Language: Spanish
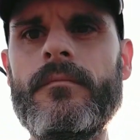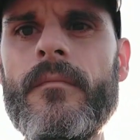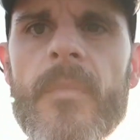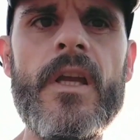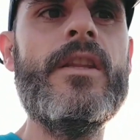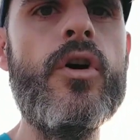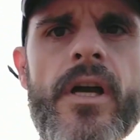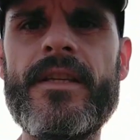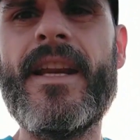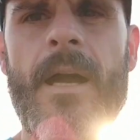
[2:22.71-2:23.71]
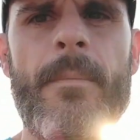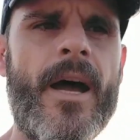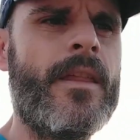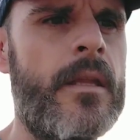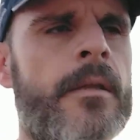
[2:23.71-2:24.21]
y tengo que ser capaz
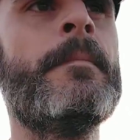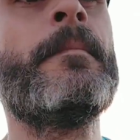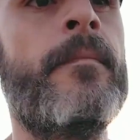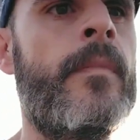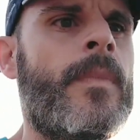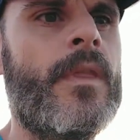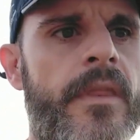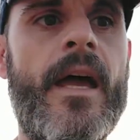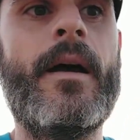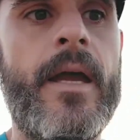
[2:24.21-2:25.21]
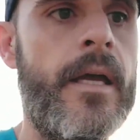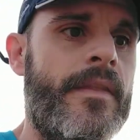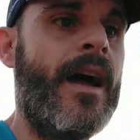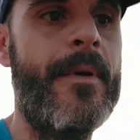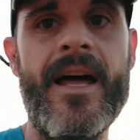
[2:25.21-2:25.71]
de, eh, de
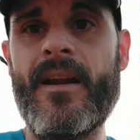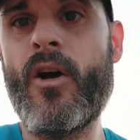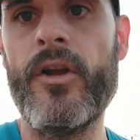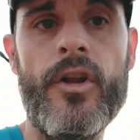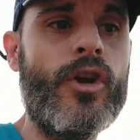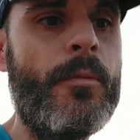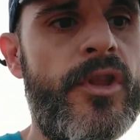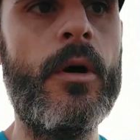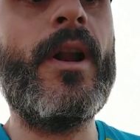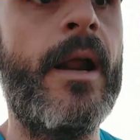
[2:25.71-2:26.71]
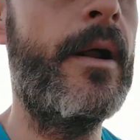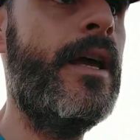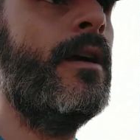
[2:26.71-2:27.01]
hablar, aunque no recomiendo hablar, ¿vale?